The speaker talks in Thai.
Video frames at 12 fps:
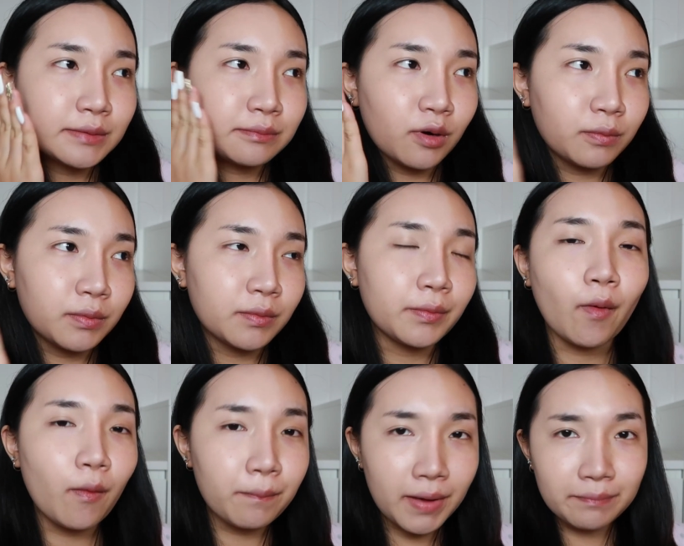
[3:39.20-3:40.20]
โปะโปะ
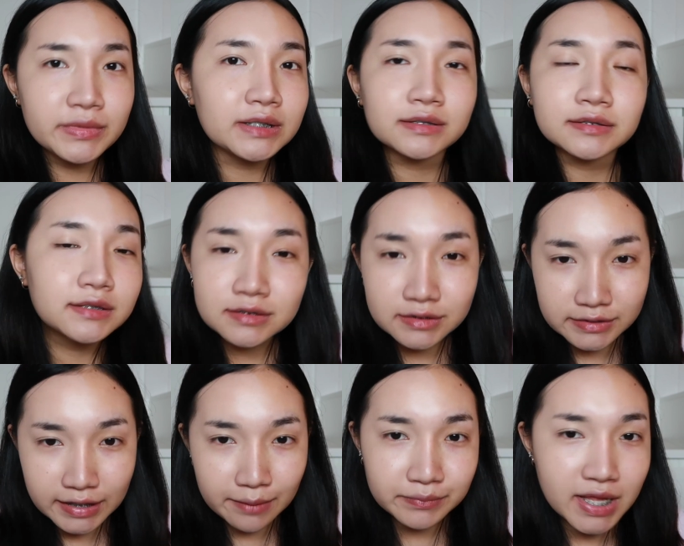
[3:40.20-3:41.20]
โปะแป๊บหนึ่ง
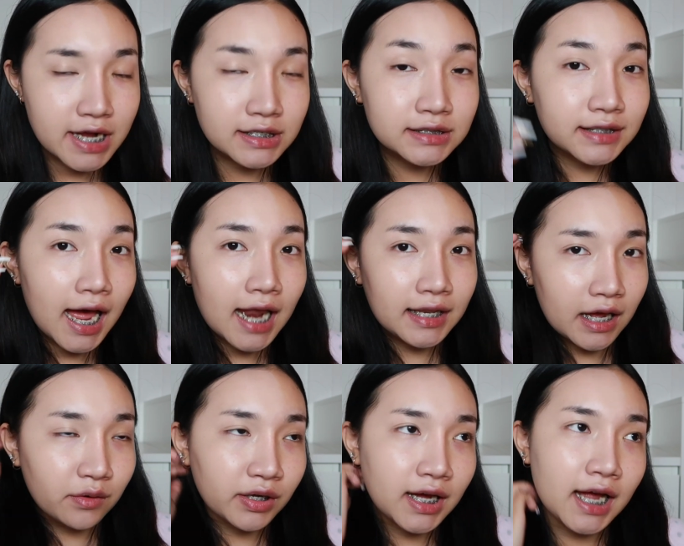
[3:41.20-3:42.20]
เต็มได้ครึ่งหน้า
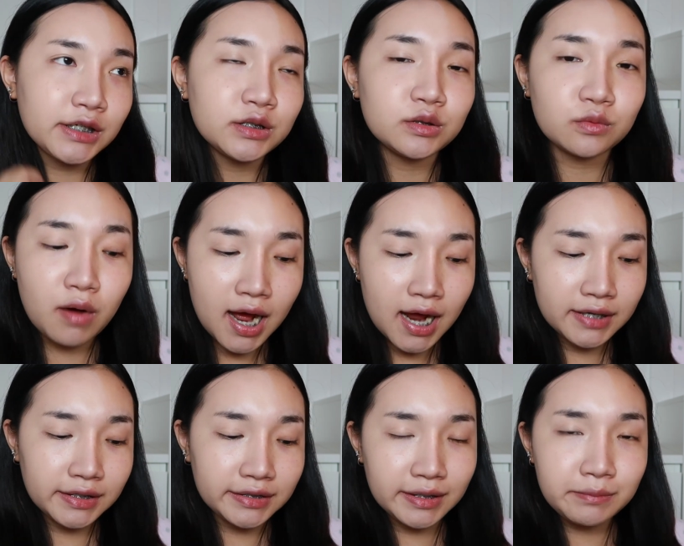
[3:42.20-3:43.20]
แล้วนะคะ ถือว่า
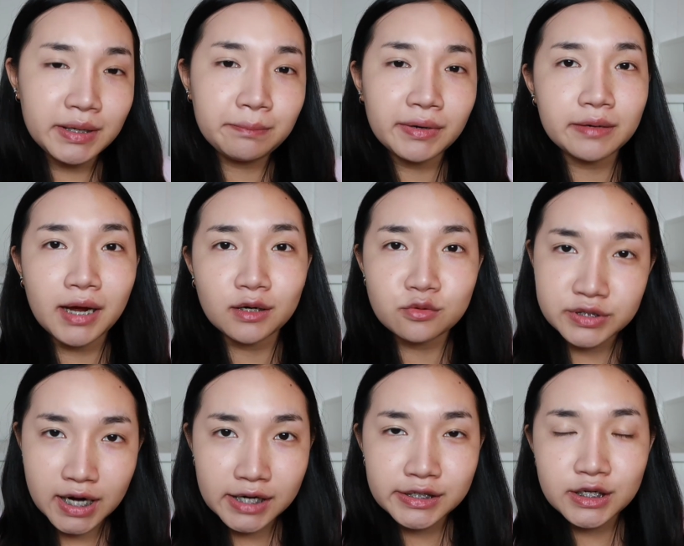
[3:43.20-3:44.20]
ในนี้มีปริมาณคุ
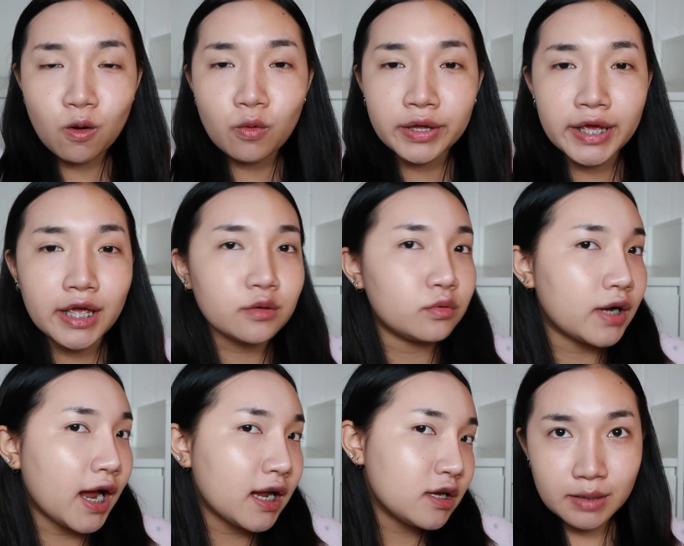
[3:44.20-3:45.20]
ชชั่นที่โอเคอยู่
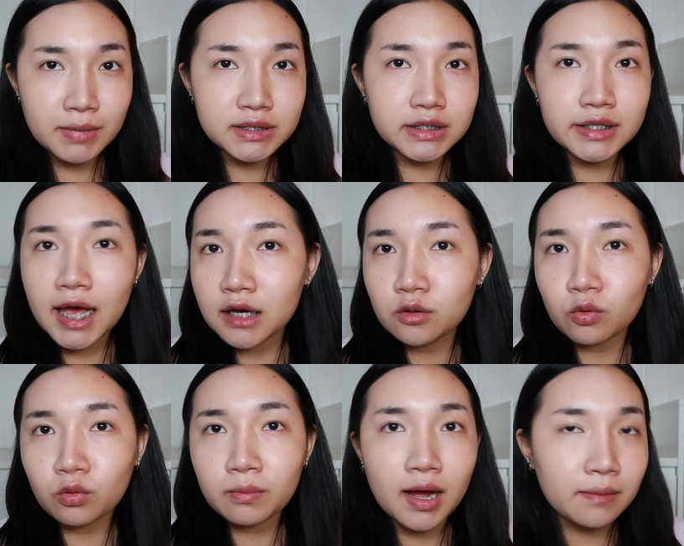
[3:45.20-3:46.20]
นะ มันจะได้
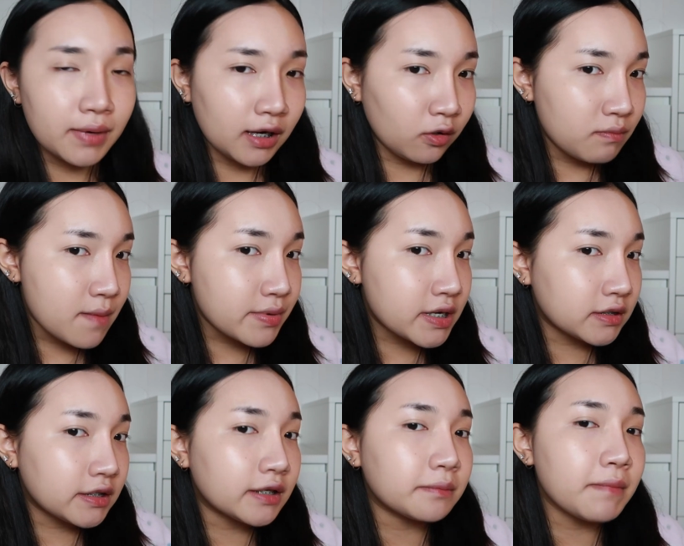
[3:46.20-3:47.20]
ลุคแบบอารมณ์แบบกึ่
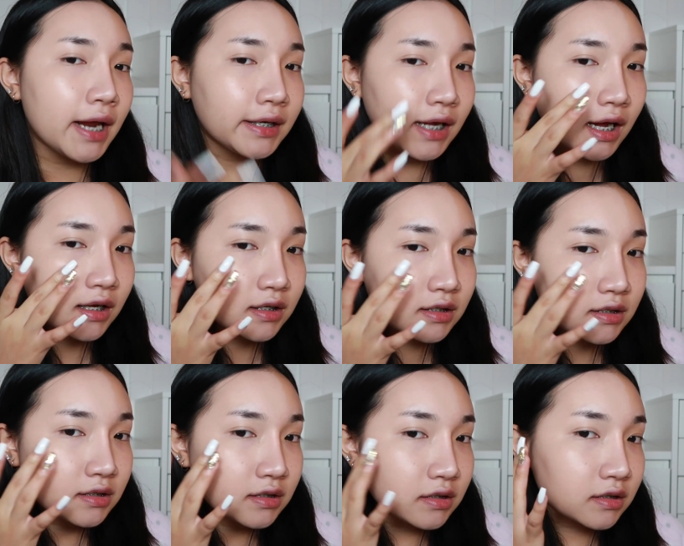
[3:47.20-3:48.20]
งกึ่งแมทอะ
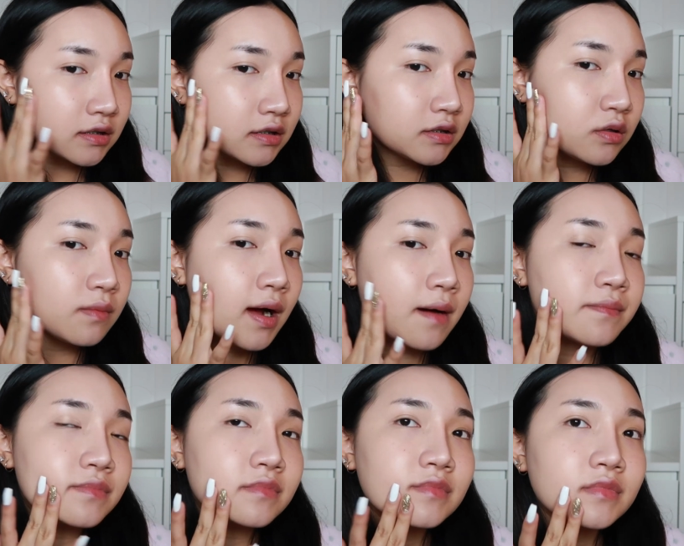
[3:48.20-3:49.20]
ดูแบบ
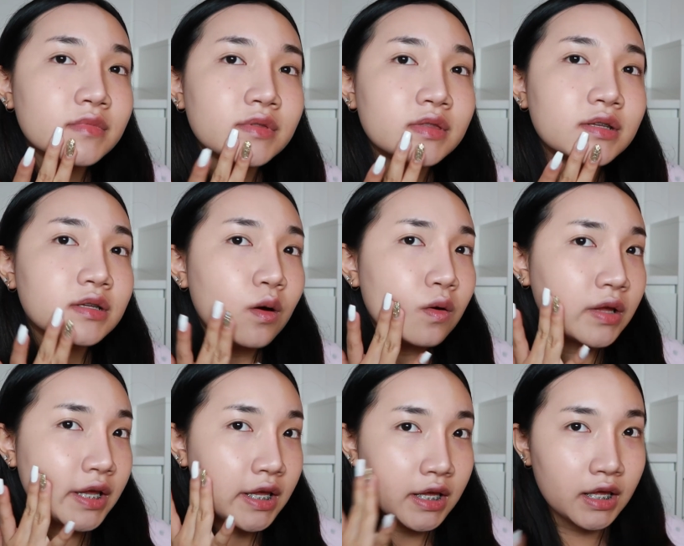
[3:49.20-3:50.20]
โอเค